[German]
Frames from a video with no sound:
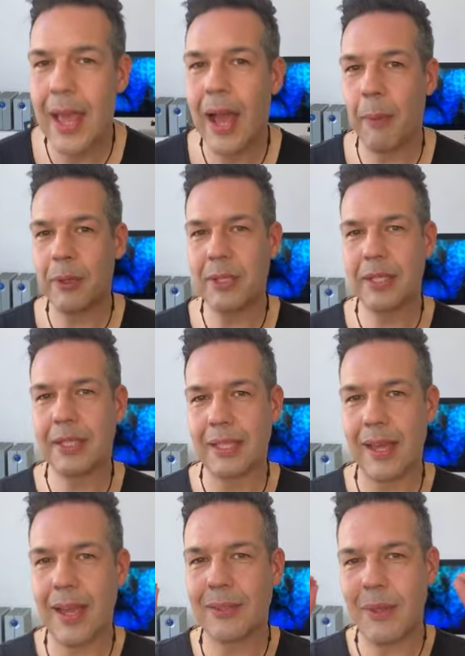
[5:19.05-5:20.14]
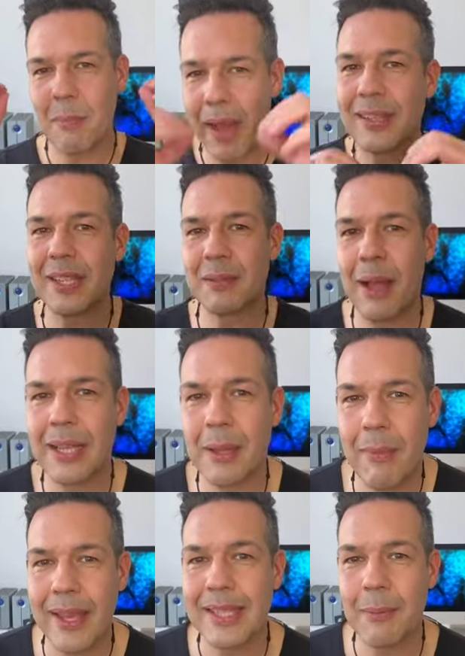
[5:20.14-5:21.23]
habe ich gedacht, wir machen das mal
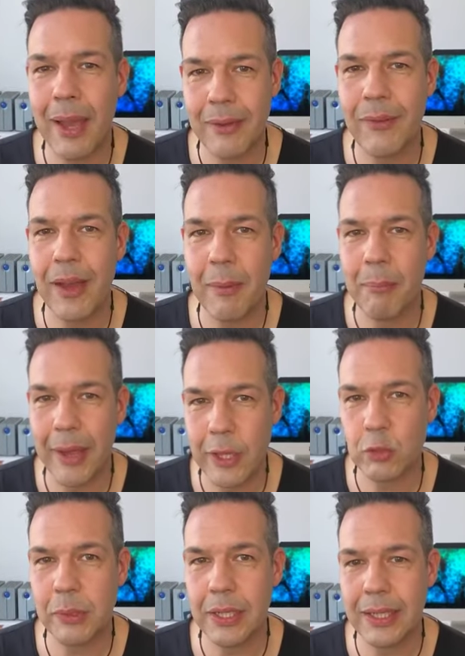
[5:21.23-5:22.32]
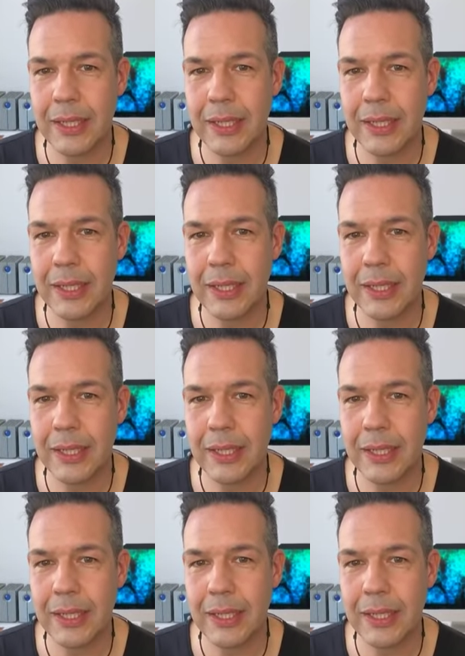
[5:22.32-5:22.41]
gemeinsam einfach am Beispiel.